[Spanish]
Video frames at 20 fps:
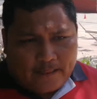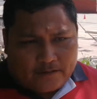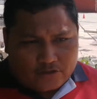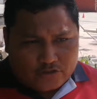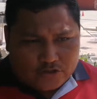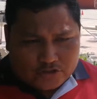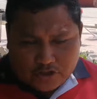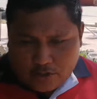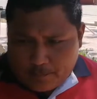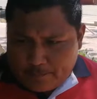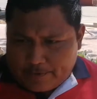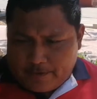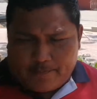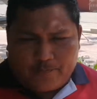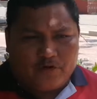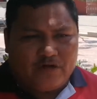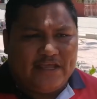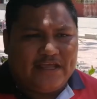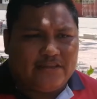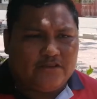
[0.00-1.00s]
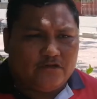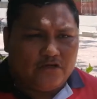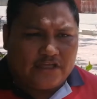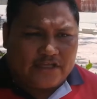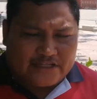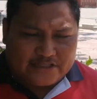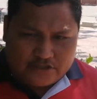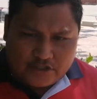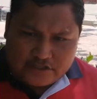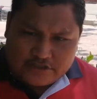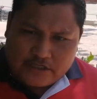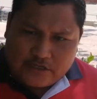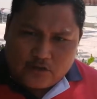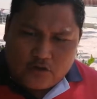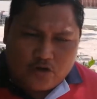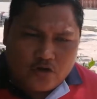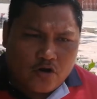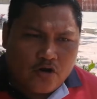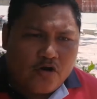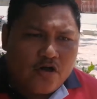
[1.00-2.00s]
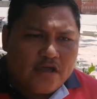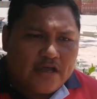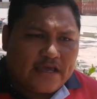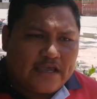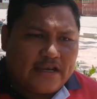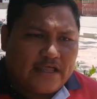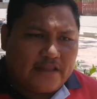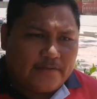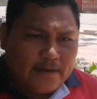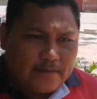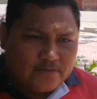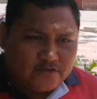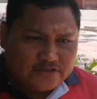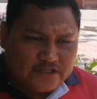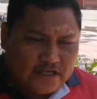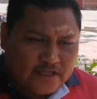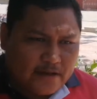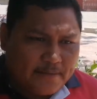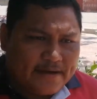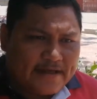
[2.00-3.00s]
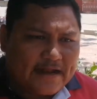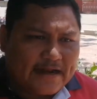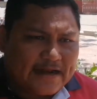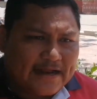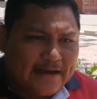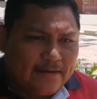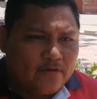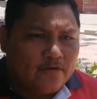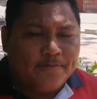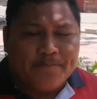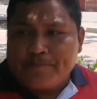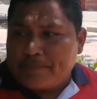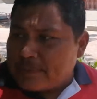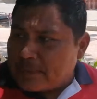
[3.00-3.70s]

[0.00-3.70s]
nosotros proponiendo y que estoy seguro que las vamos a llevar a cabo.